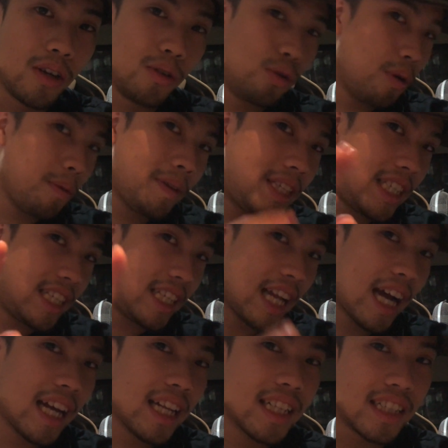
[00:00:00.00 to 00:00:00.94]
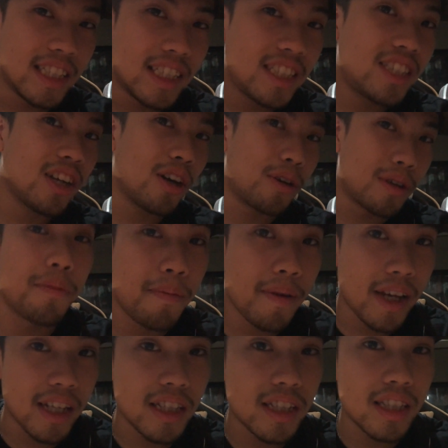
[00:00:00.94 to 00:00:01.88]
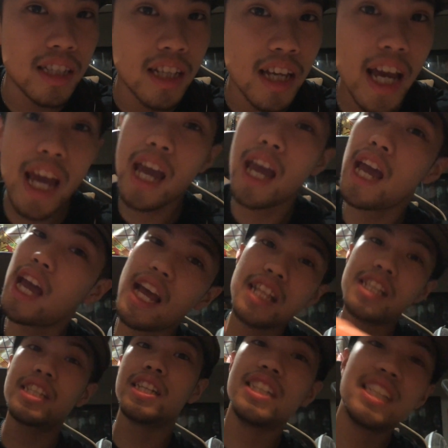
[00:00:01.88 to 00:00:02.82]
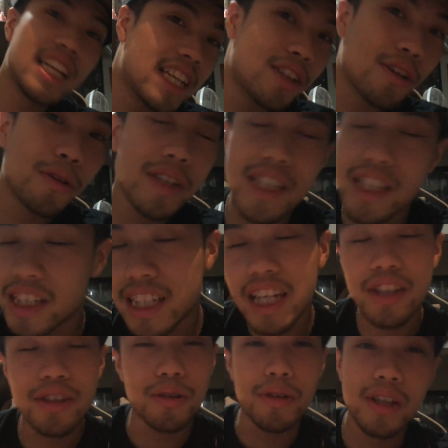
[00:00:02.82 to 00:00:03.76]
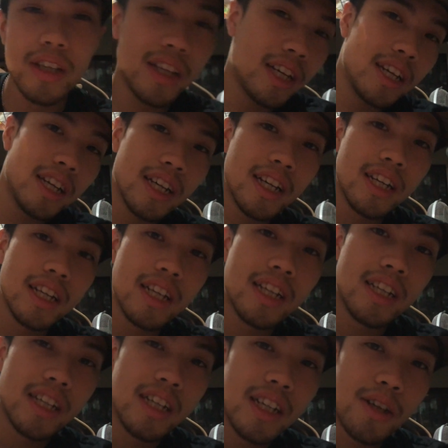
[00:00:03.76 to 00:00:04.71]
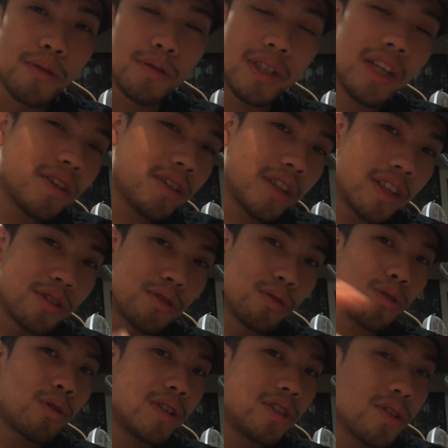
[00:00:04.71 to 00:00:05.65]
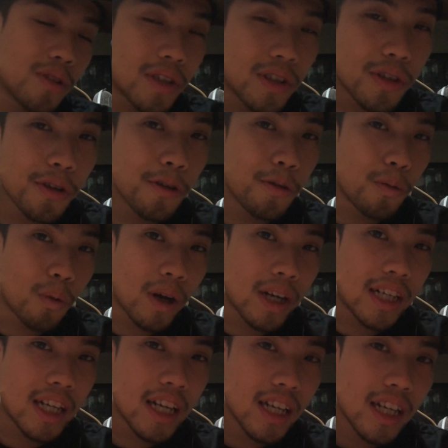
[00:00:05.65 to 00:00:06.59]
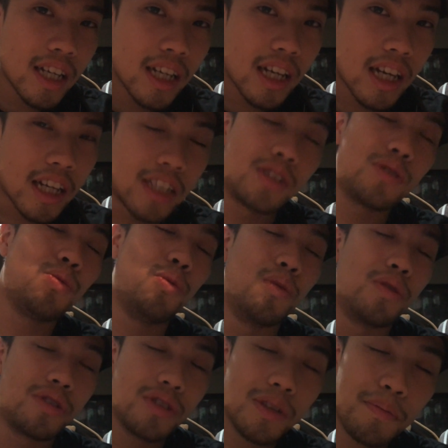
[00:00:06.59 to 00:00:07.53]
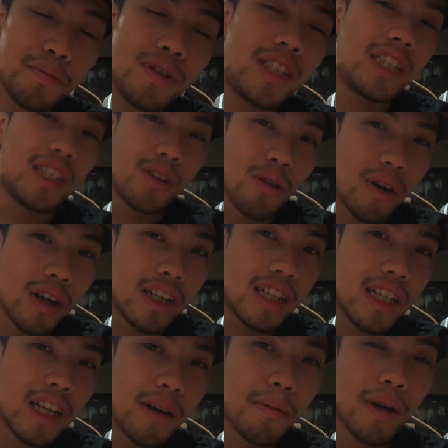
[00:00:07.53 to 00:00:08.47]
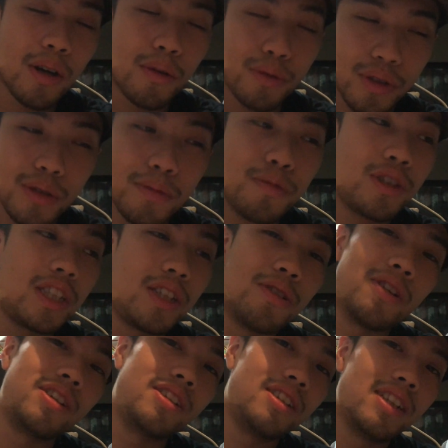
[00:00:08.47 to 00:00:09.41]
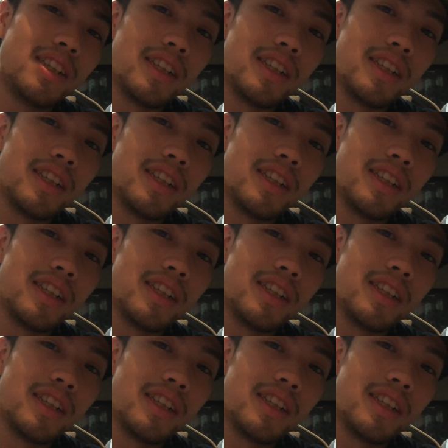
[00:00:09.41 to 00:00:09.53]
我会被其他人笑一辈子。只能下载抖音，只能下载抖音。我知道很多观众很多人玩啊，可是我就是不喜欢，好不好？我就是不喜欢。